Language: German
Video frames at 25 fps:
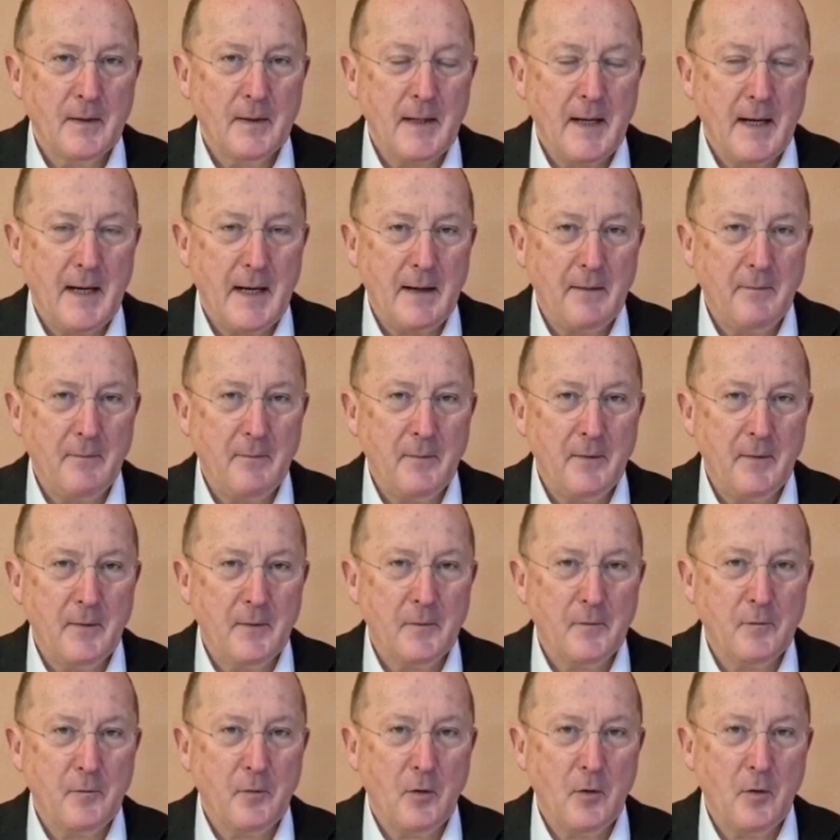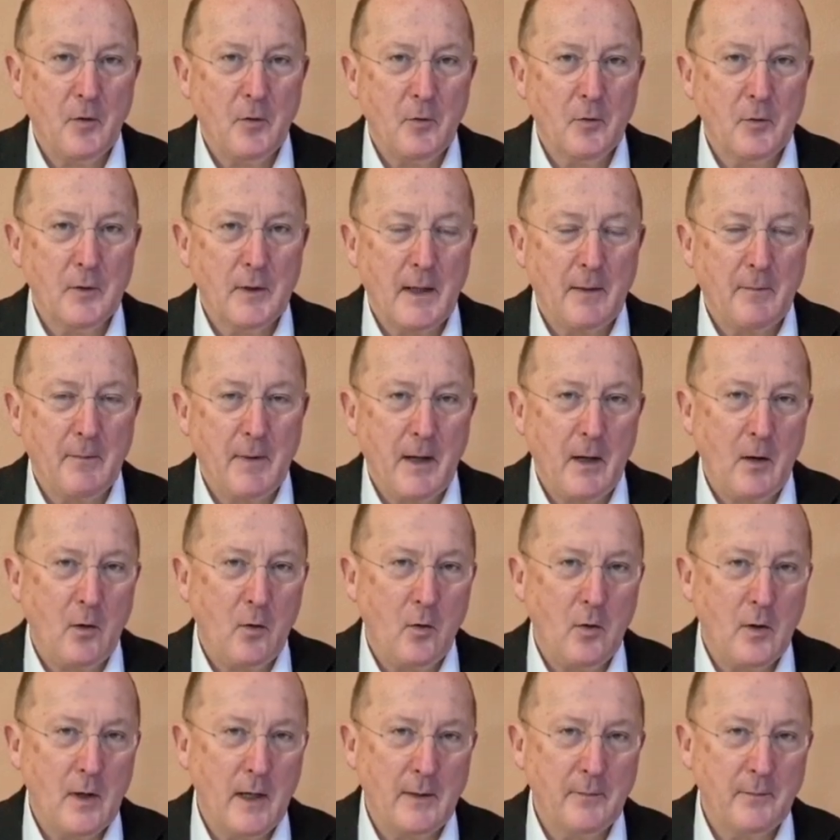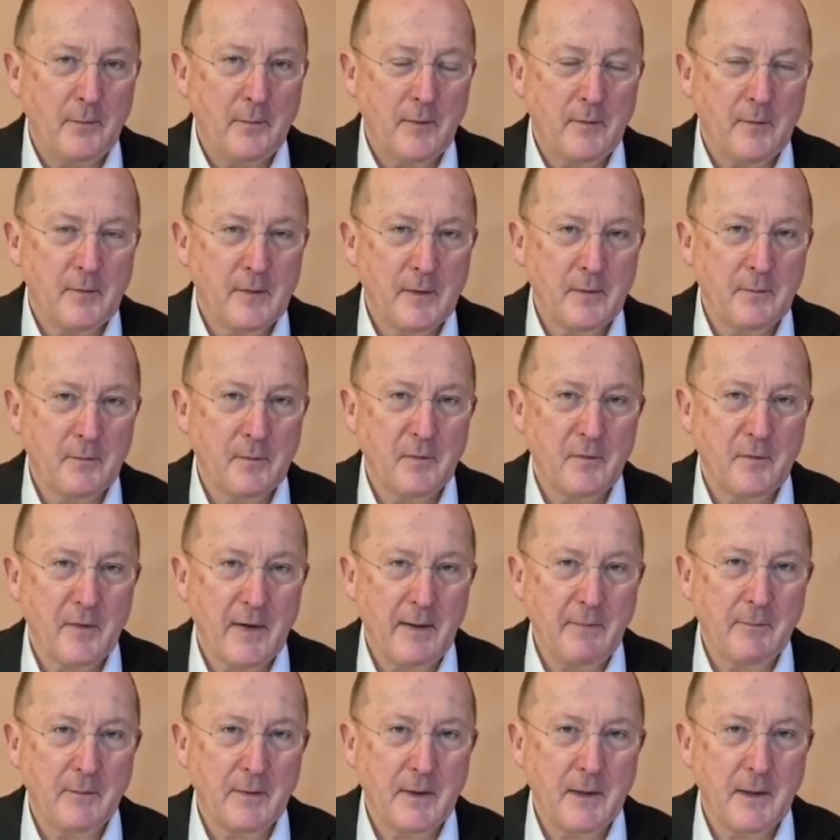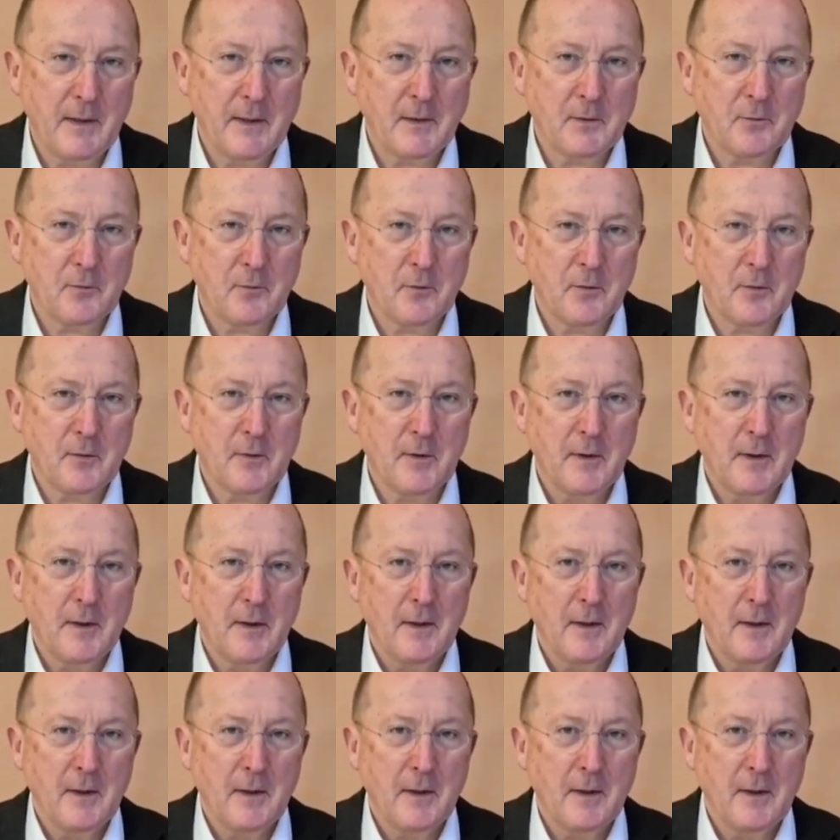geheimnisvoll und aber auch ein bisschen befremdlich und,